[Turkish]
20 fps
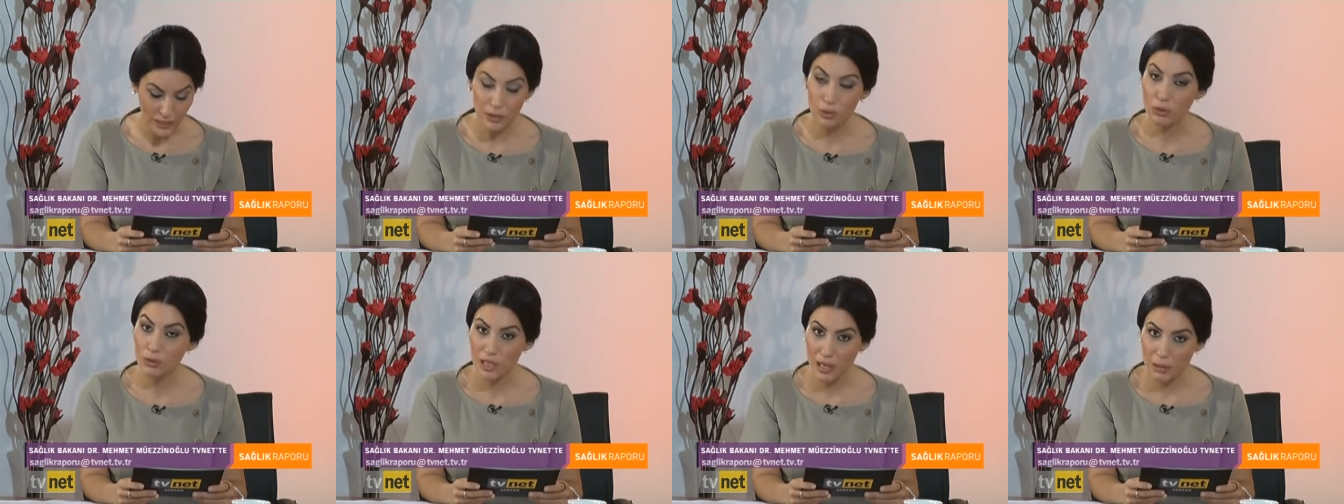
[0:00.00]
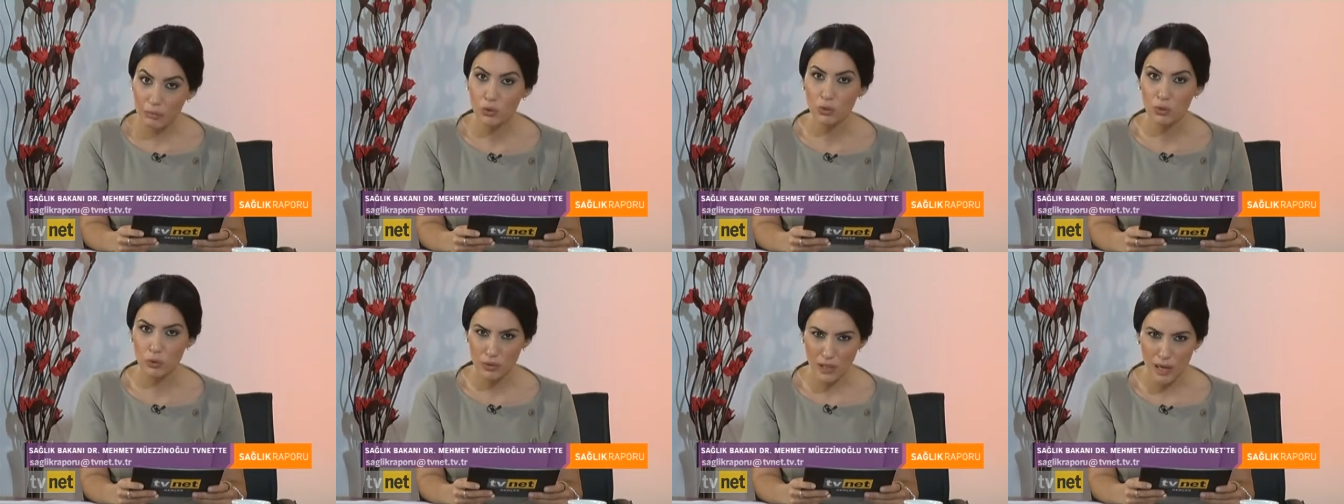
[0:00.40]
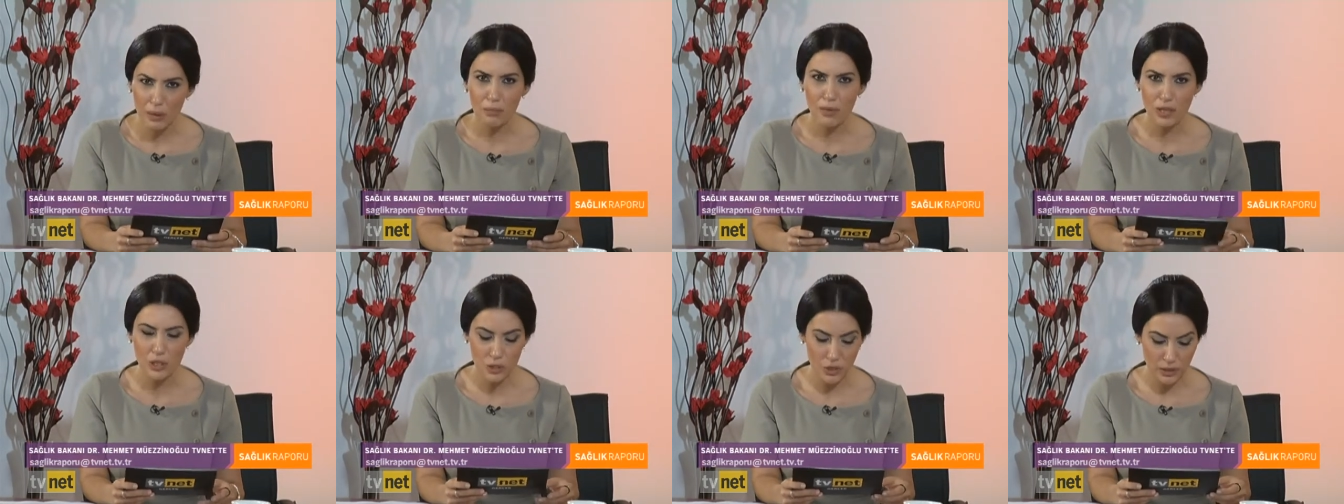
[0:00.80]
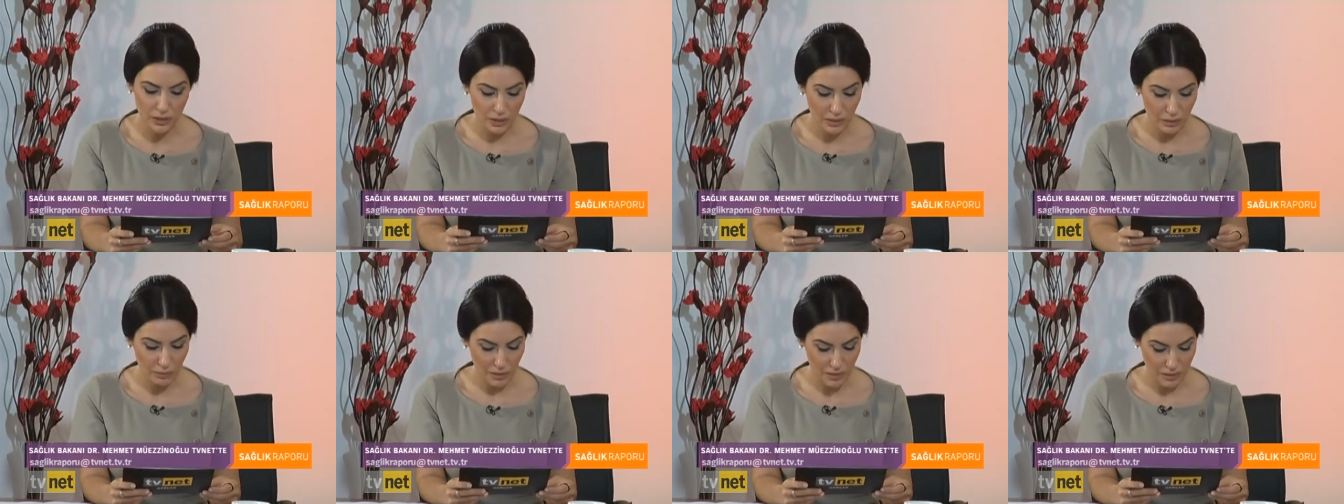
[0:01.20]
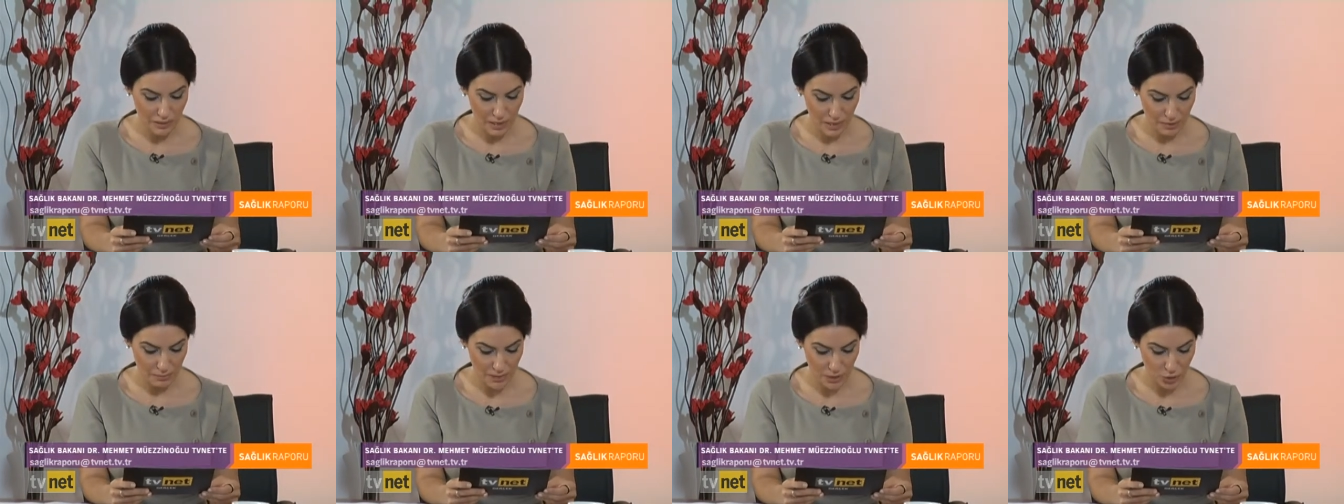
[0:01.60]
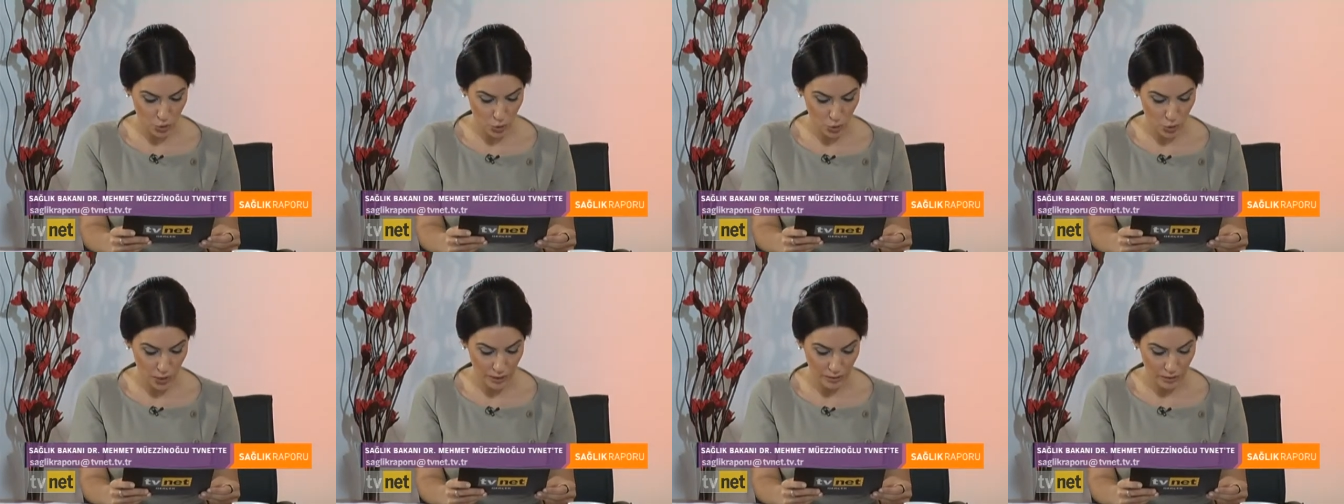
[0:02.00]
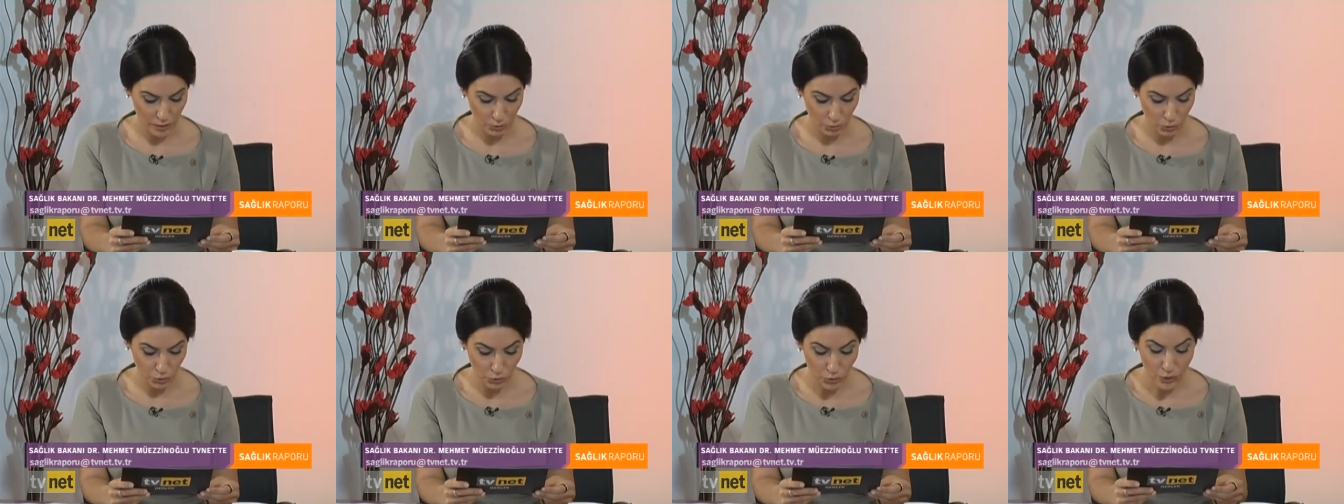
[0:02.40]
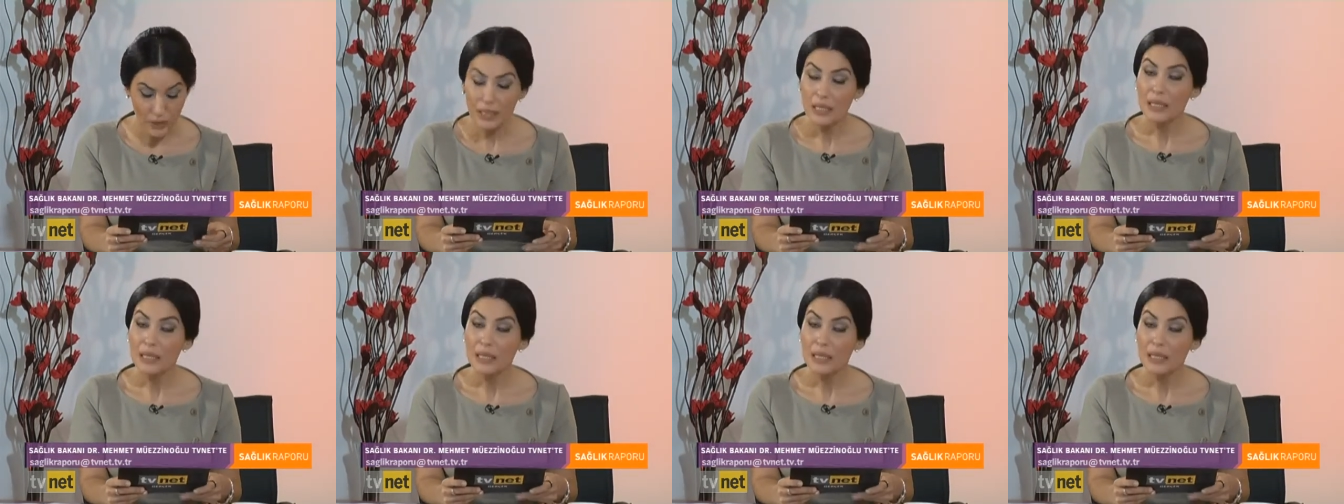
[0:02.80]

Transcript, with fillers: En önemli gündem başlıklarımızdan biri şu anda bu